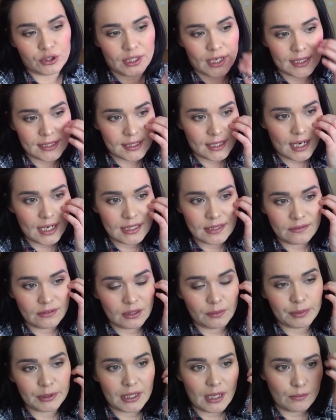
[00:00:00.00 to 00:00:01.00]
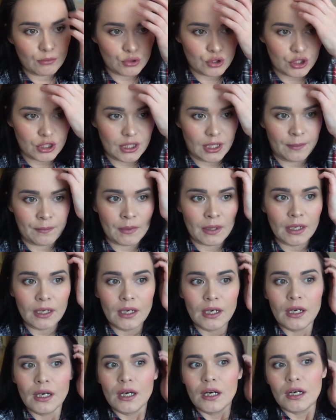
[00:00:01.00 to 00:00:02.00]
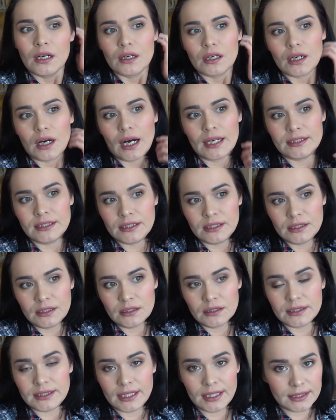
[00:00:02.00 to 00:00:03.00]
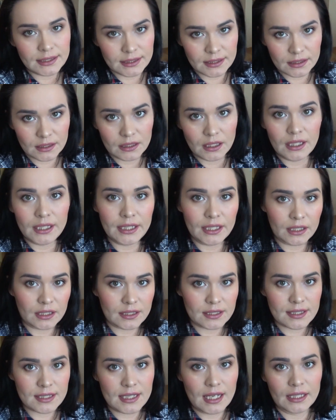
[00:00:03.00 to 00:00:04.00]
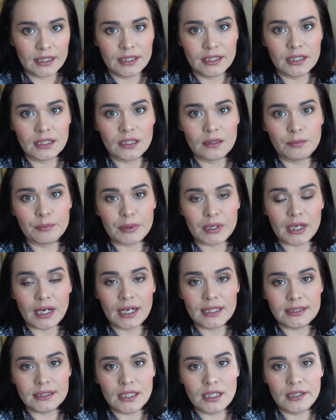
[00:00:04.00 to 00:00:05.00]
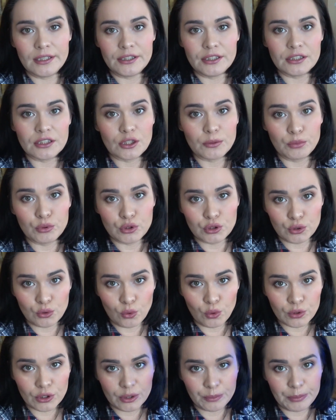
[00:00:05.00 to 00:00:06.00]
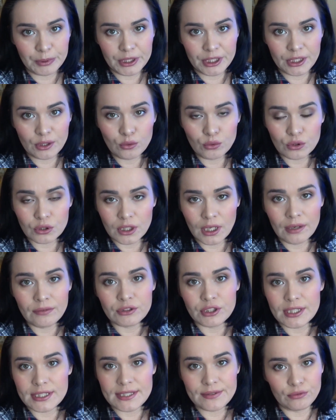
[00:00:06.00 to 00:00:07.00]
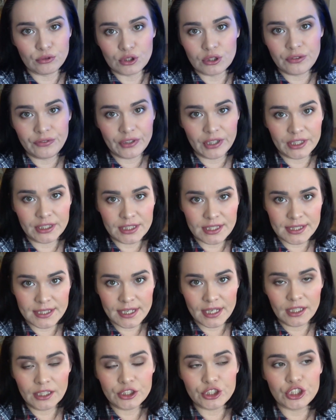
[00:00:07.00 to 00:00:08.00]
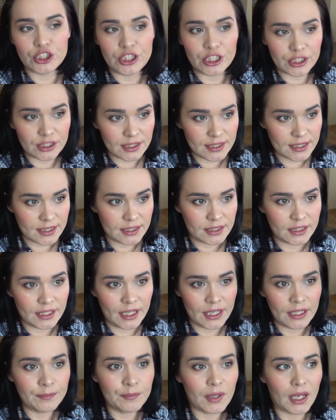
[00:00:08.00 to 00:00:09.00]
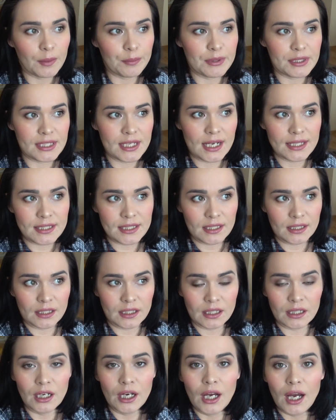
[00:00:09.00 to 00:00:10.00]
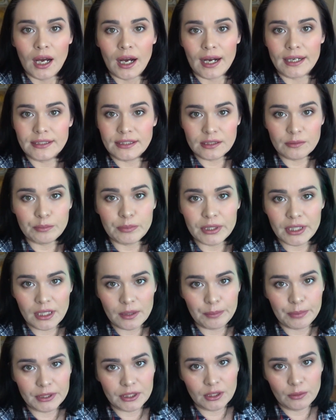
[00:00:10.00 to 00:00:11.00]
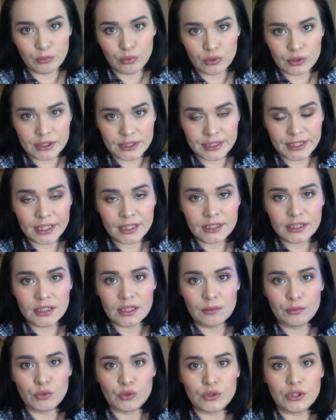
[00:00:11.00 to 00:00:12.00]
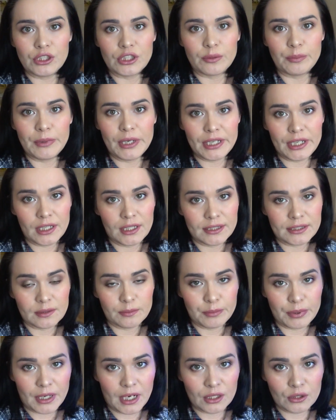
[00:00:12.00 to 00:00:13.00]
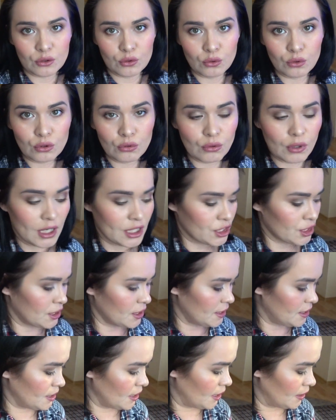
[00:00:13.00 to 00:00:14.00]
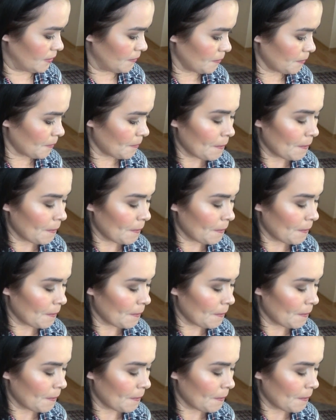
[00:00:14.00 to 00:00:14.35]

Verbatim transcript: не рассказывала, потому что они, дети Лера с Данилом, проходили инкубационный период, да, вот эти вот две недели, 14 дней, обязательно они были под наблюдением, у них мерили температуру каждый день,